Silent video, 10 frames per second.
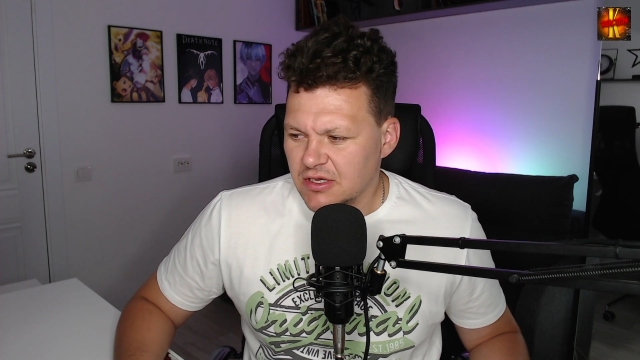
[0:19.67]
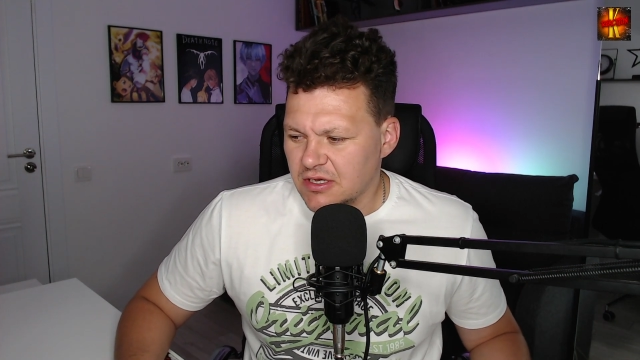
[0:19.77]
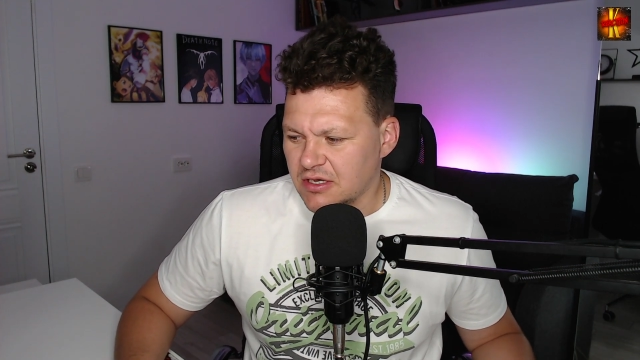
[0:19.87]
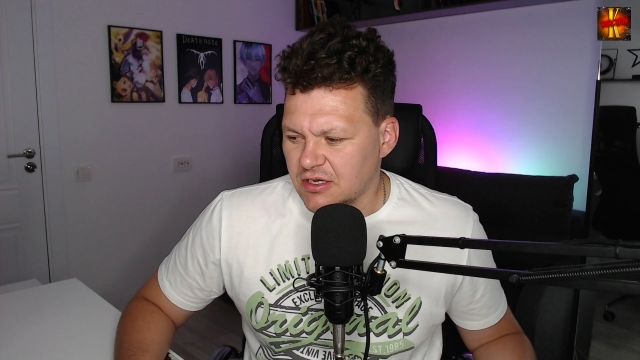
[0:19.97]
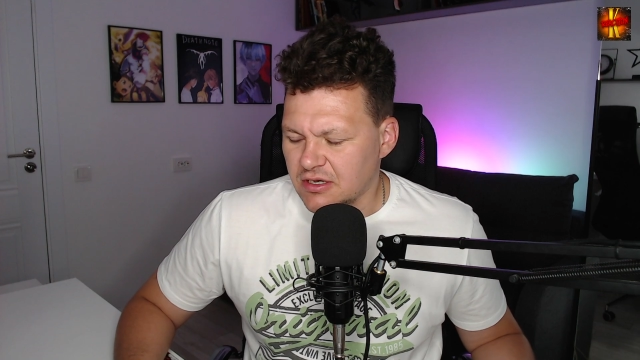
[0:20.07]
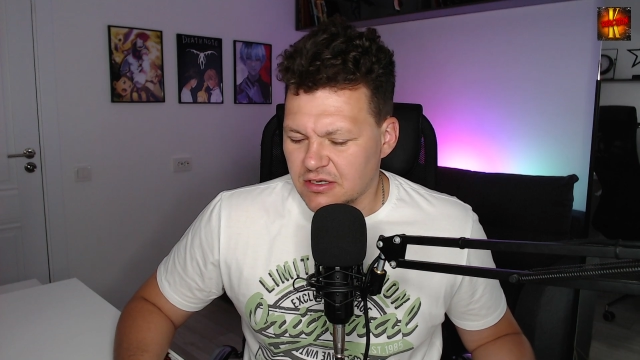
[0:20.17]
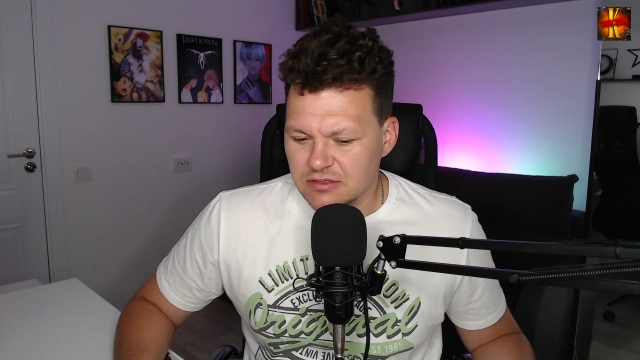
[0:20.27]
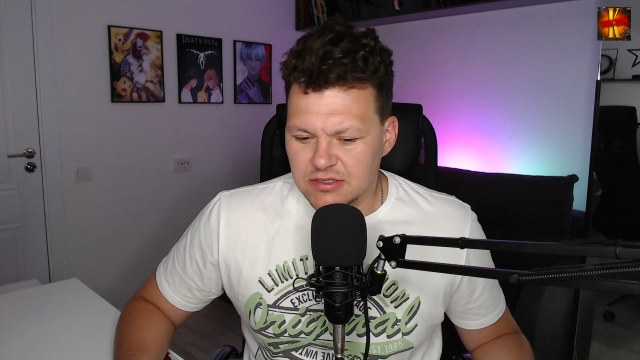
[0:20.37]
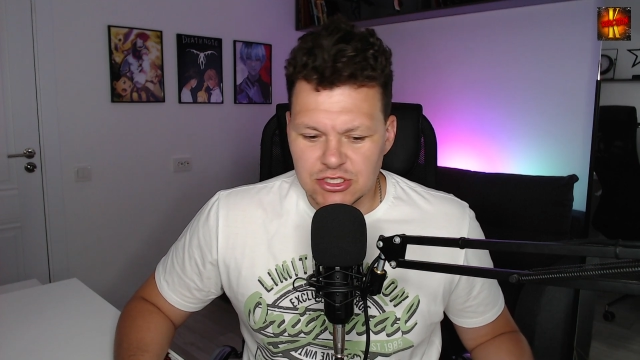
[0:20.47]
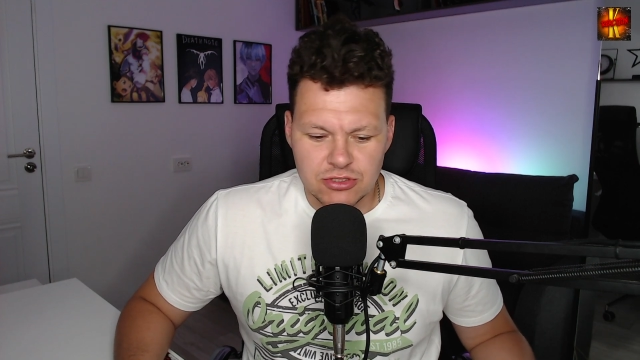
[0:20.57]
А,
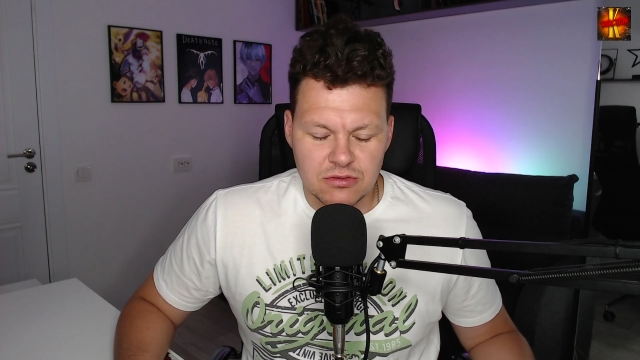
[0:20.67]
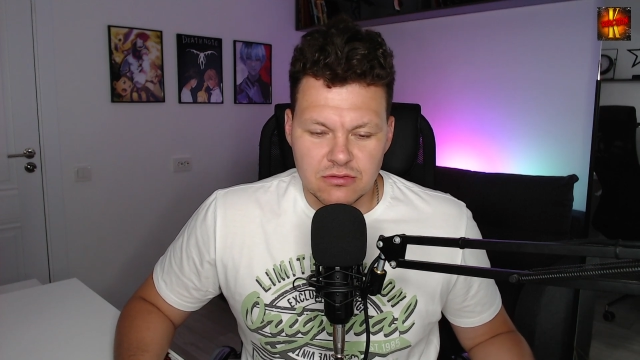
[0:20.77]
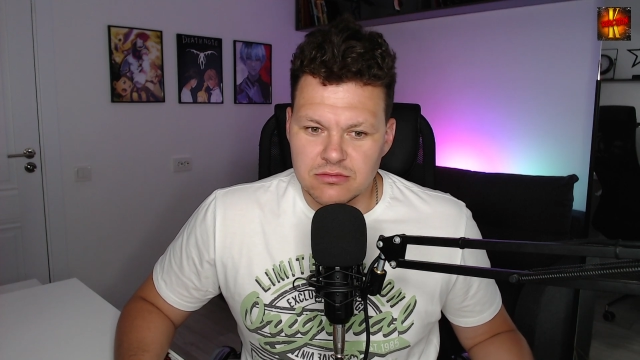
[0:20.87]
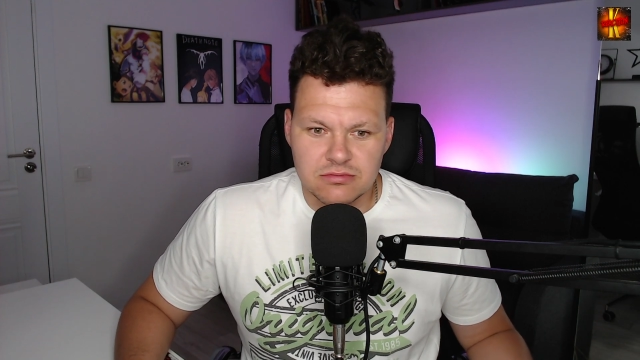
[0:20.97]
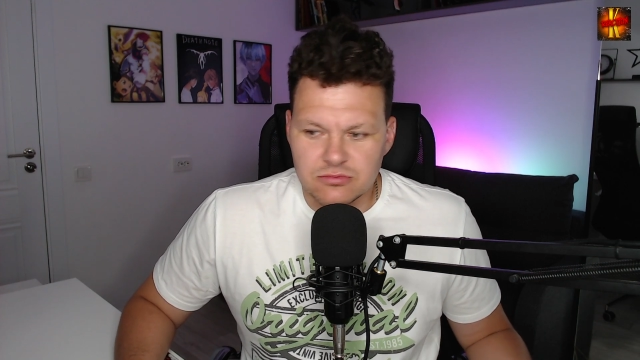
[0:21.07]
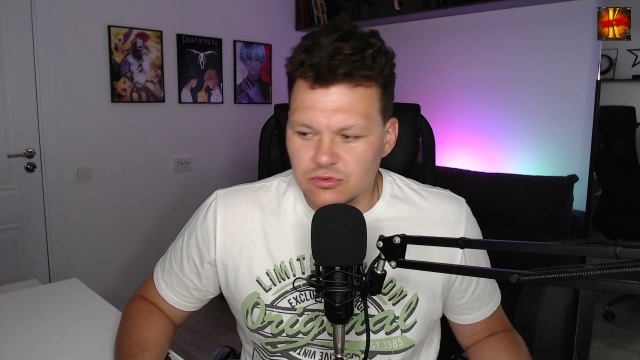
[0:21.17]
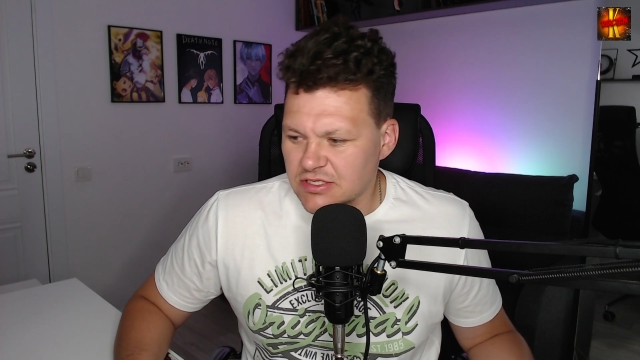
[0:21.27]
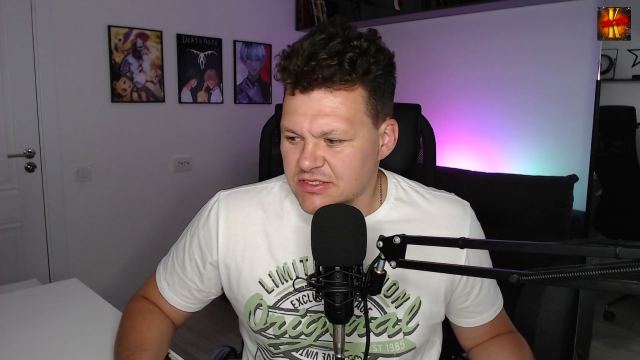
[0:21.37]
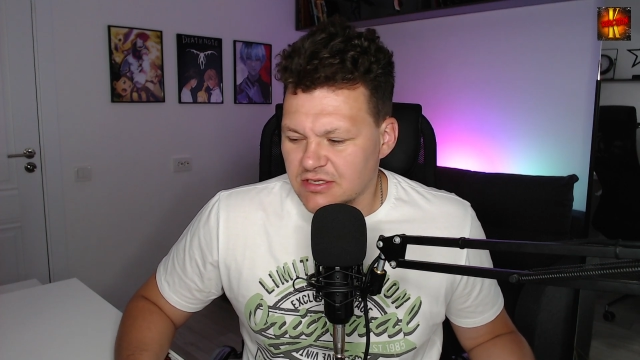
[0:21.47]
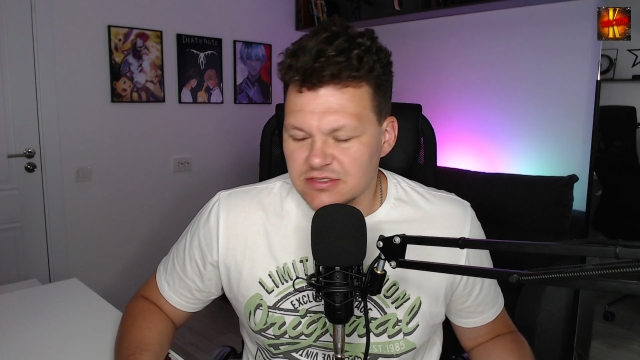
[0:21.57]
так что тут
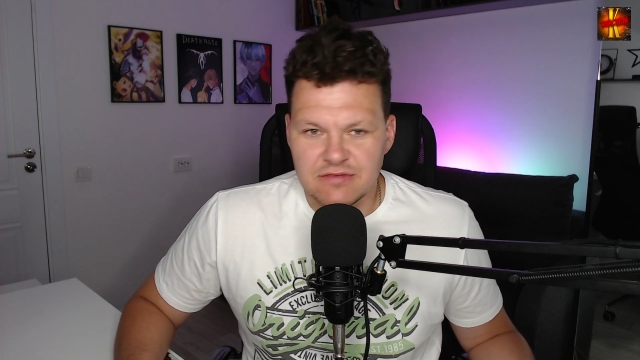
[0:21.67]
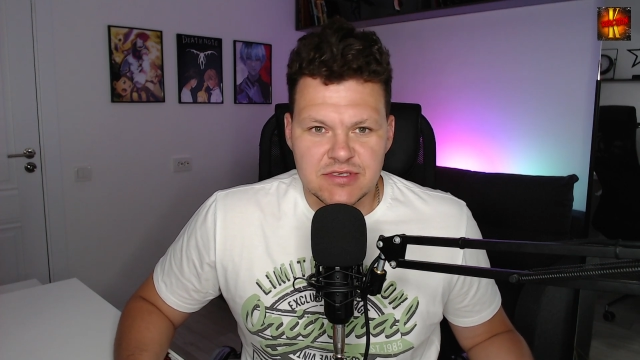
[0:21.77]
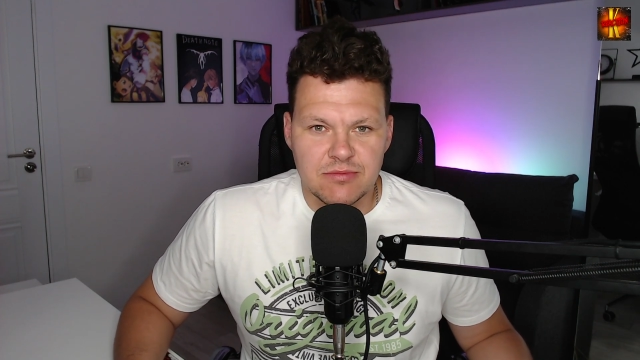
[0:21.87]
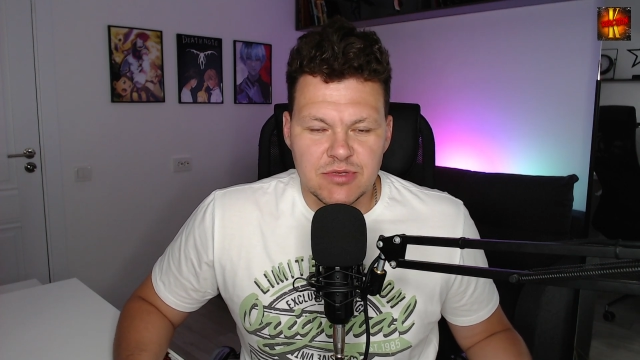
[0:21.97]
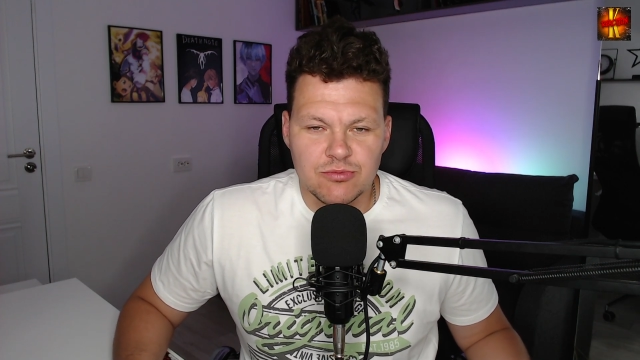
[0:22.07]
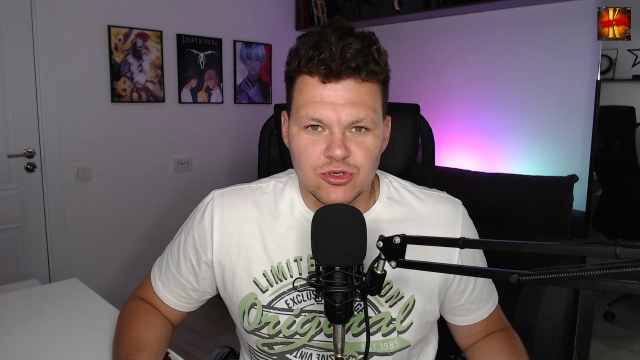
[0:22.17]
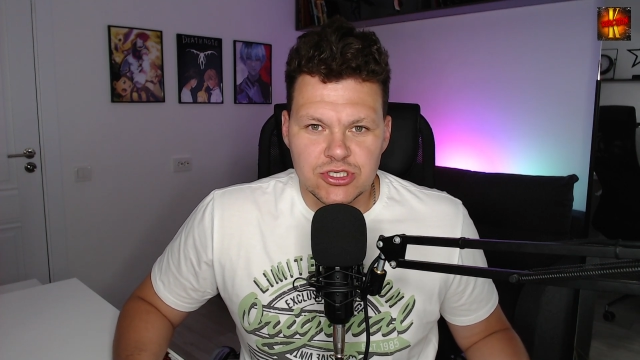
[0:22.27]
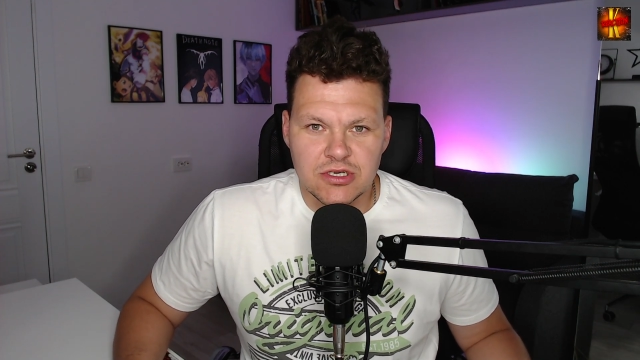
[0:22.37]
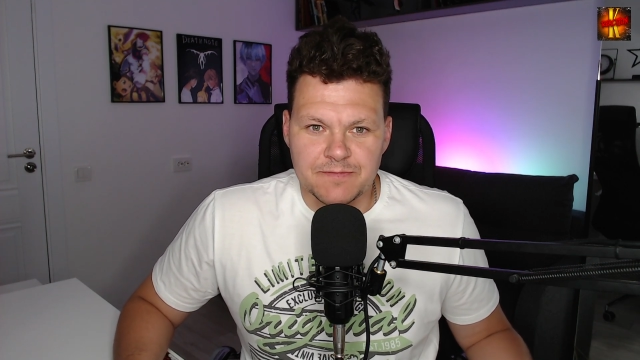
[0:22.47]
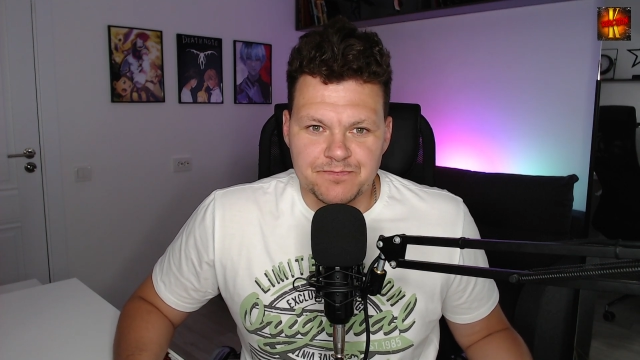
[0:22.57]
осталось совсем
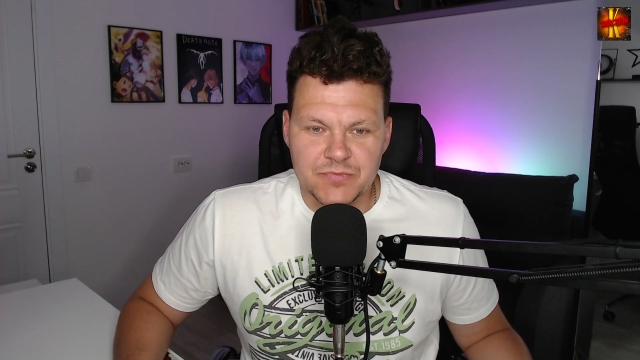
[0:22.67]
немножко,